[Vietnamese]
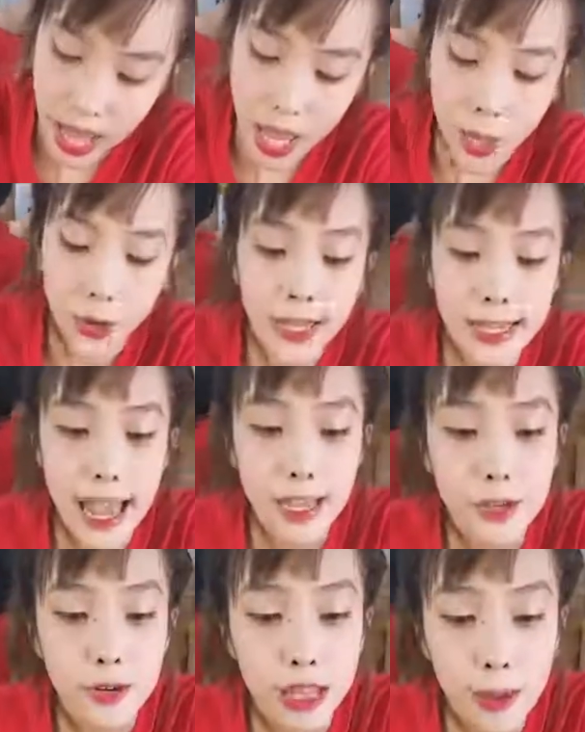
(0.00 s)
eo đắp giả
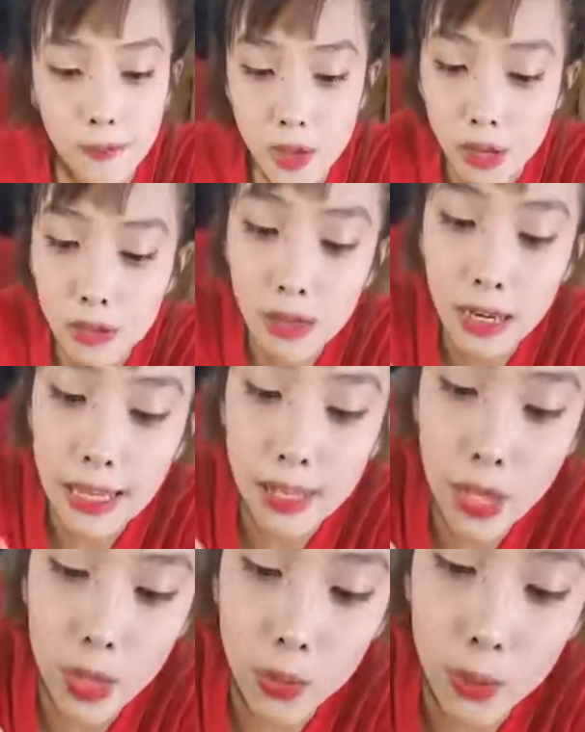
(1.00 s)
chứa tạp chất rất là
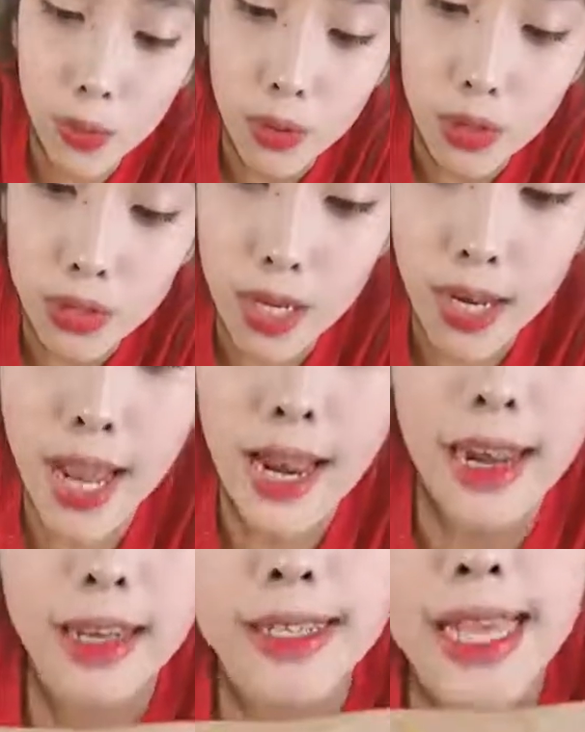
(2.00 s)
nhiều cho nên là nó